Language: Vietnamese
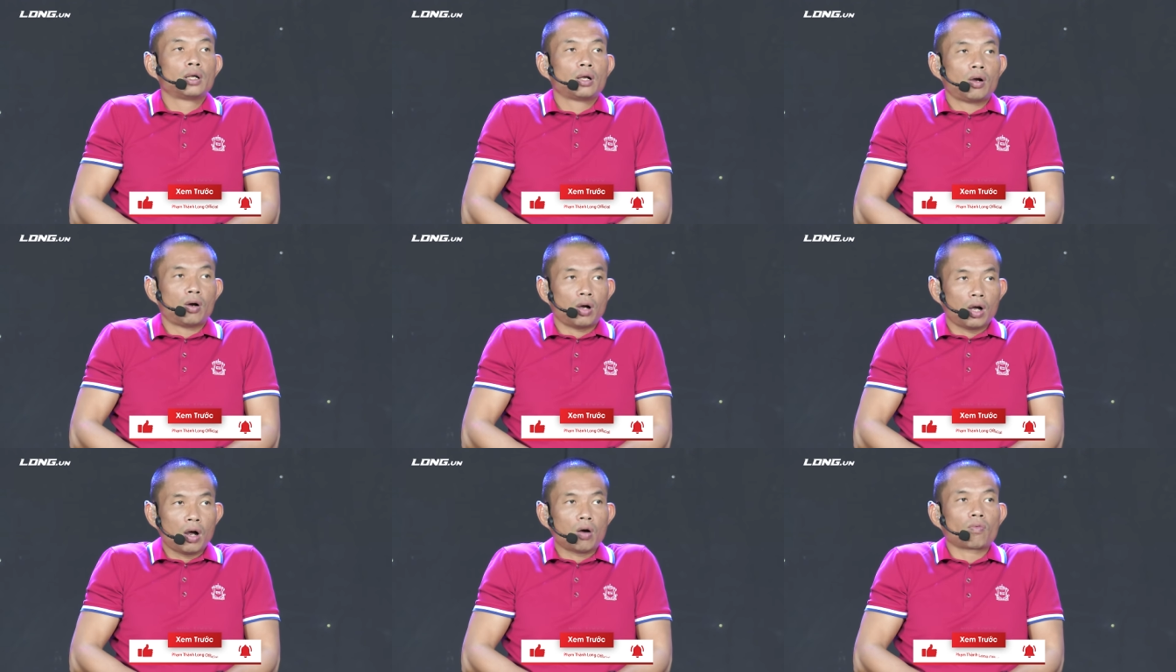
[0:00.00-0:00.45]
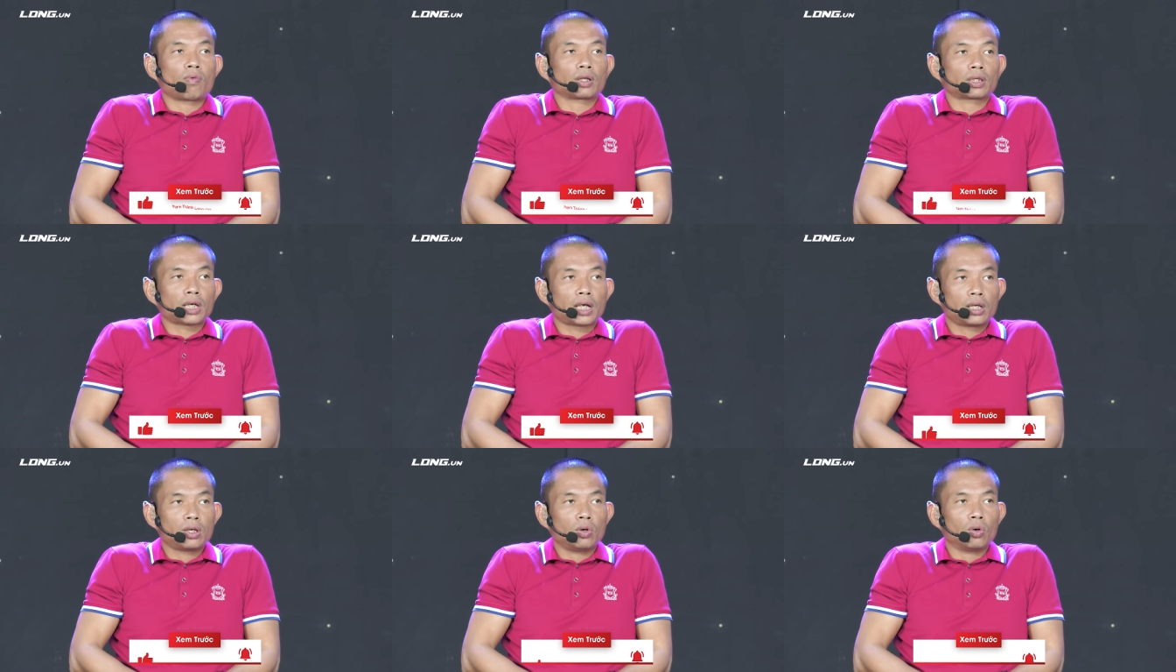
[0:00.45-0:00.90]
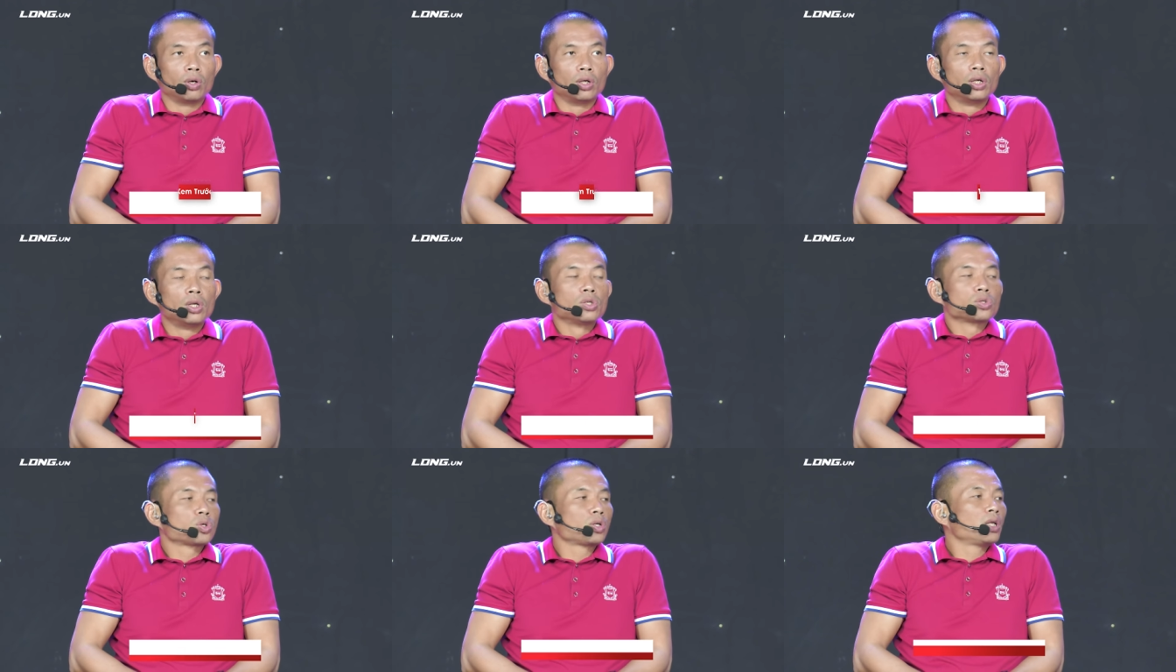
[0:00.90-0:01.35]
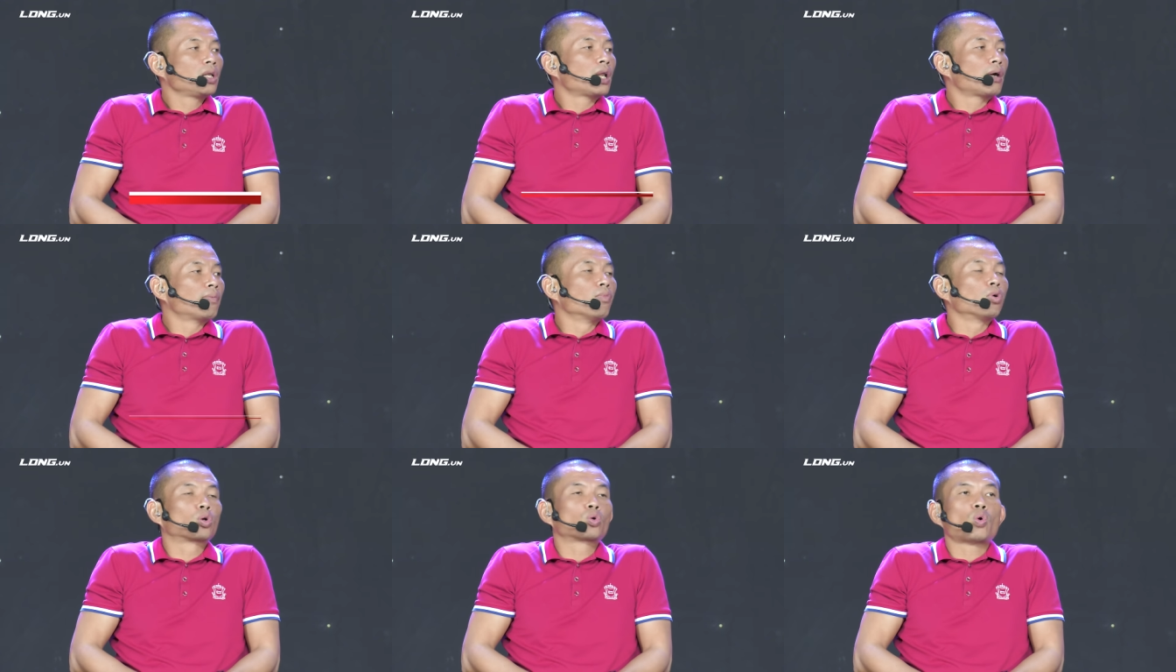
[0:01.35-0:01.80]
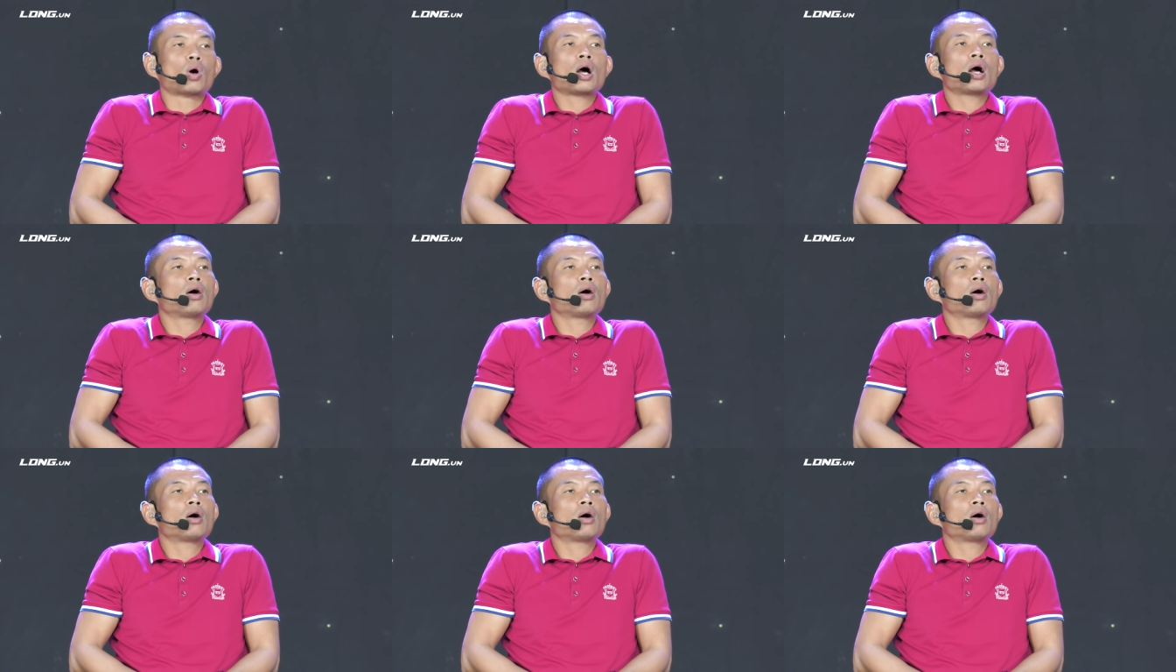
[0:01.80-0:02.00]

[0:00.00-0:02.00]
họ học và thay đổi cho nên là một khóa